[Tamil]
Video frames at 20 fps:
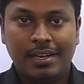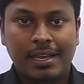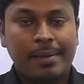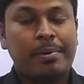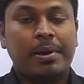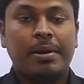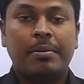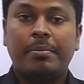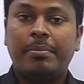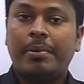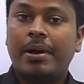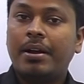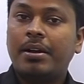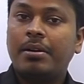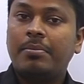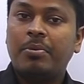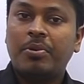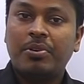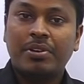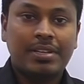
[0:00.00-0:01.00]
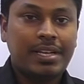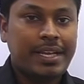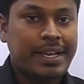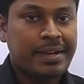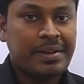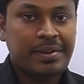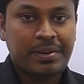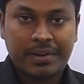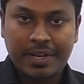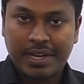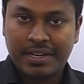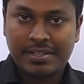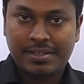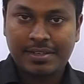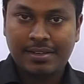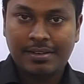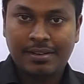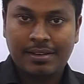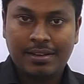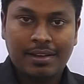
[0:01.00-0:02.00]
இப்போ நம்ம பார்க்க போகிறது
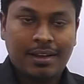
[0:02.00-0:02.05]
இன்ட்ரொடக்ஷன்